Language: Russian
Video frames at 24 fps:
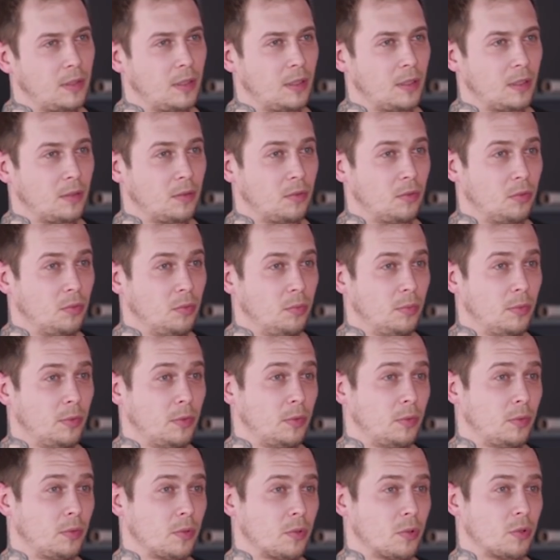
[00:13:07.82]
Я
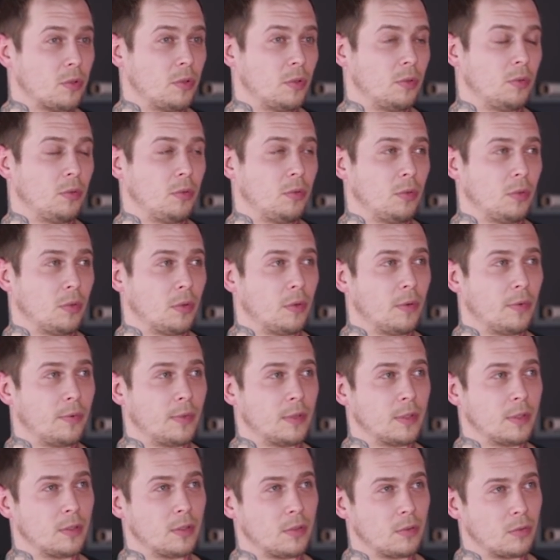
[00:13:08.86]
думаю, то, что
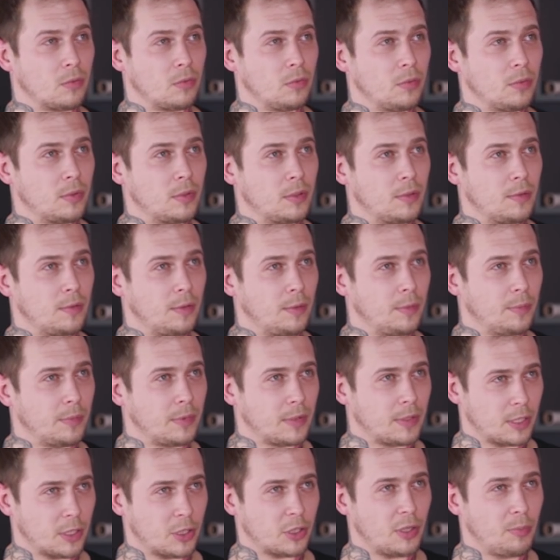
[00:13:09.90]
татуировка с
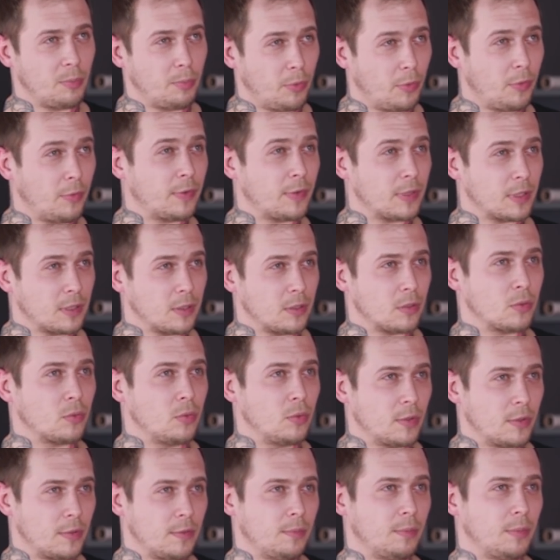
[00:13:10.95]
искусством, штамповка с
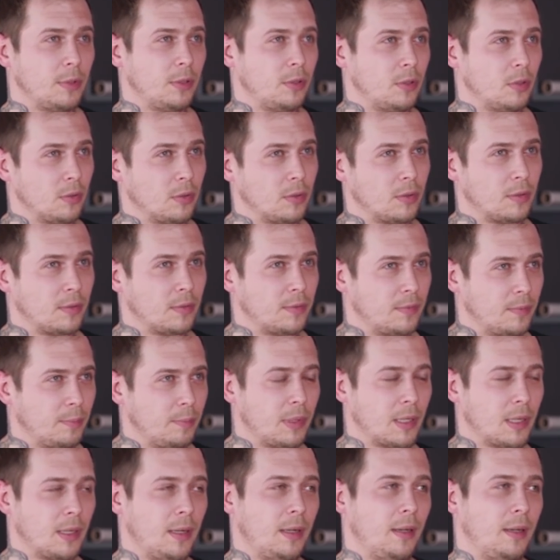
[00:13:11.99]
искусством идет
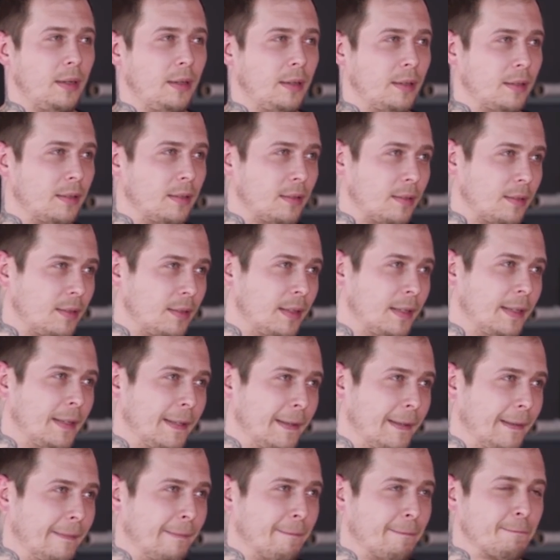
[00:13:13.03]
параллельно.
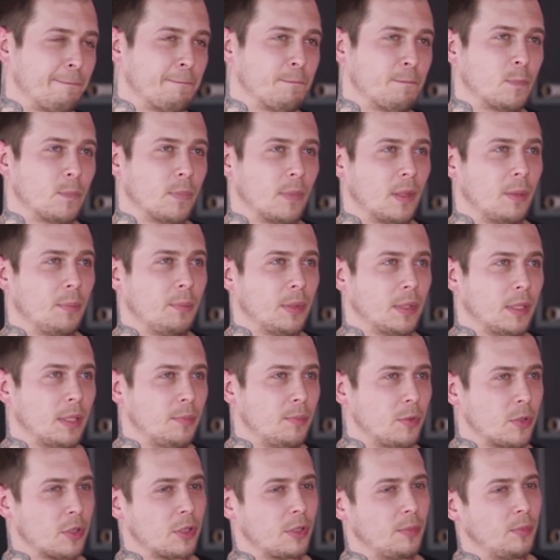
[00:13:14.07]
Угу.
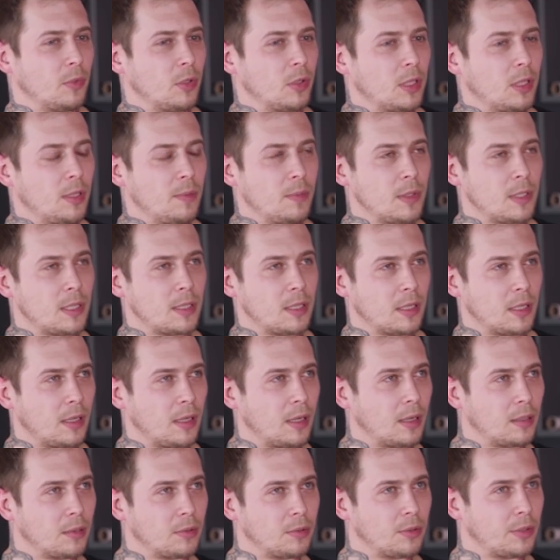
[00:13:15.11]
Потому что многие
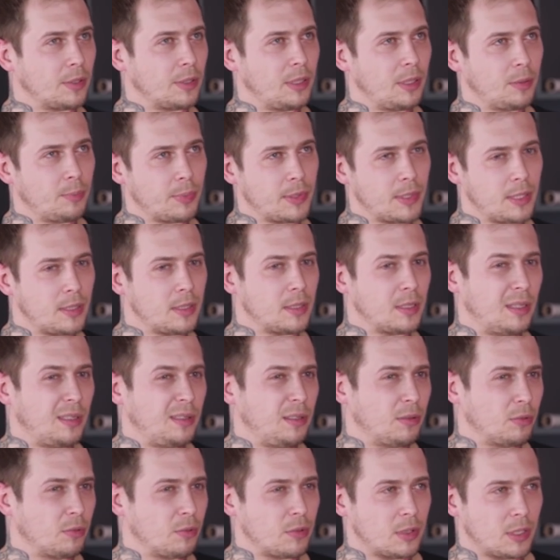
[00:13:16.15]
мастера, которые не
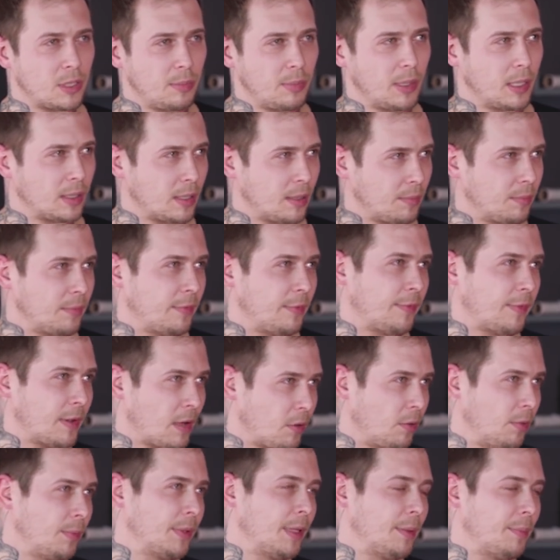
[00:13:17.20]
позиционируют себя там в
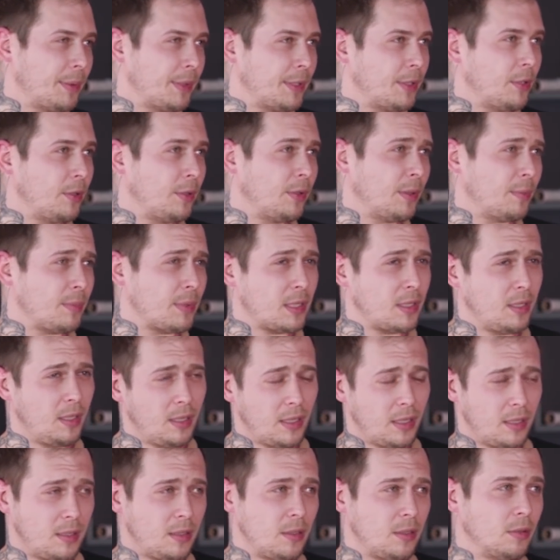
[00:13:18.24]
каком-то определенном
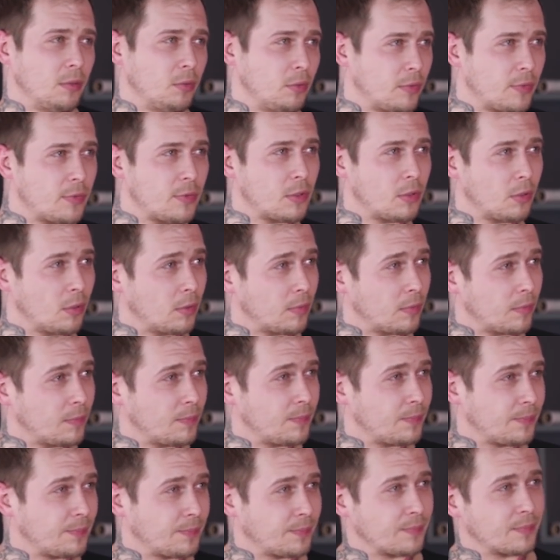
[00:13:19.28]
стиле, они делают все.
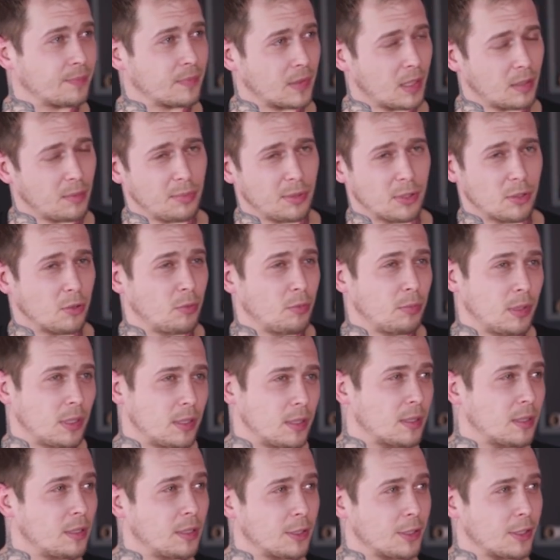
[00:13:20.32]
Угу. Как бы, чтобы
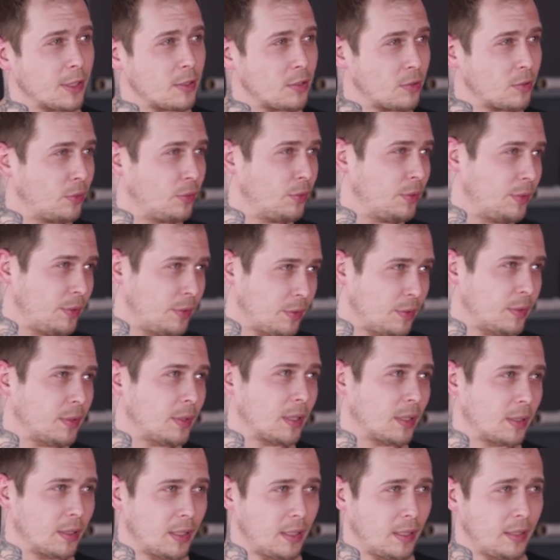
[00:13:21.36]
и содержать студию и
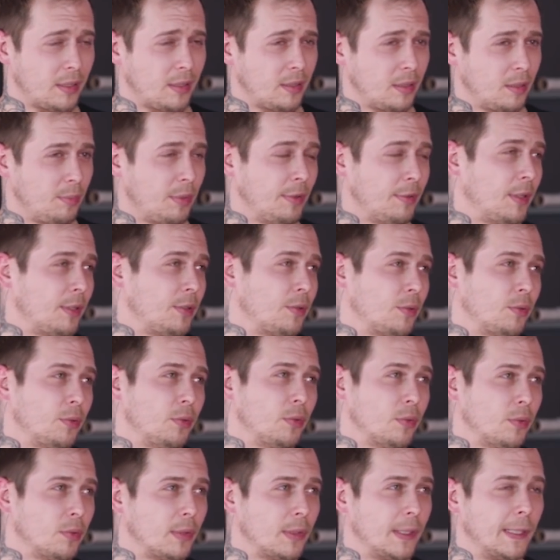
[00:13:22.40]
так далее, и набивать
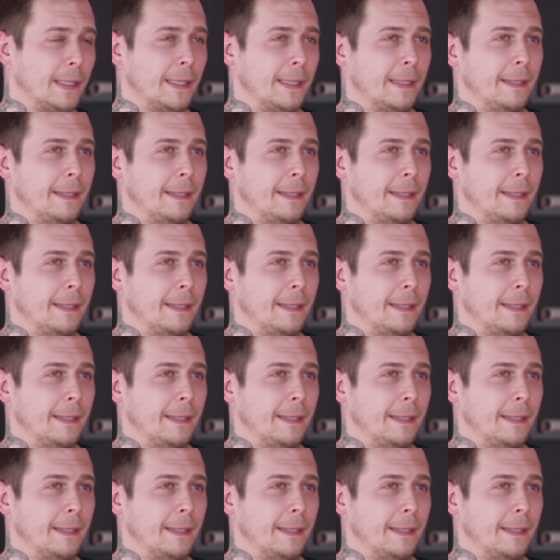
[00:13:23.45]
руку.